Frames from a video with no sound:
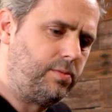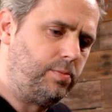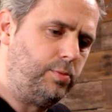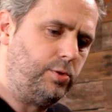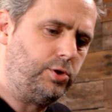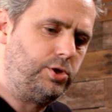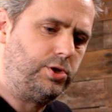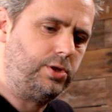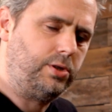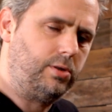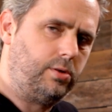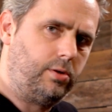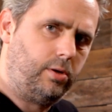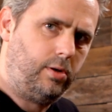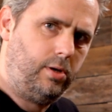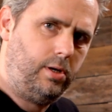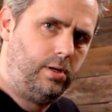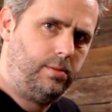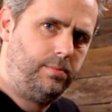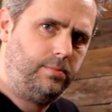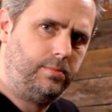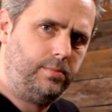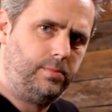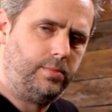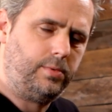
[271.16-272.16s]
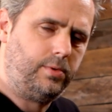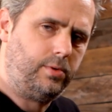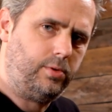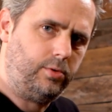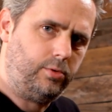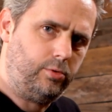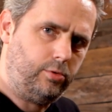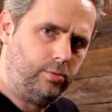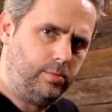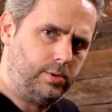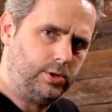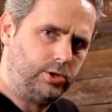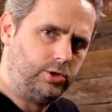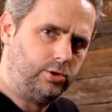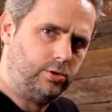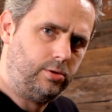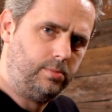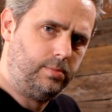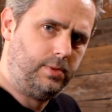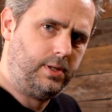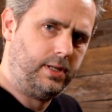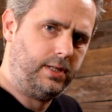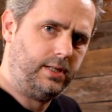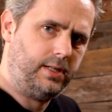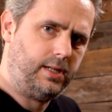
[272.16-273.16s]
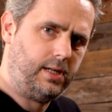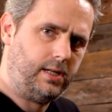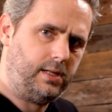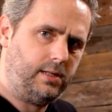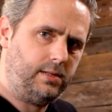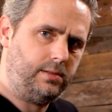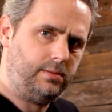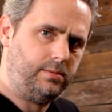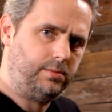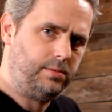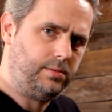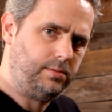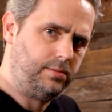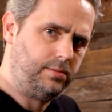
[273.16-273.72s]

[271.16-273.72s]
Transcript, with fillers: zwischen Kolben und Überströmkanal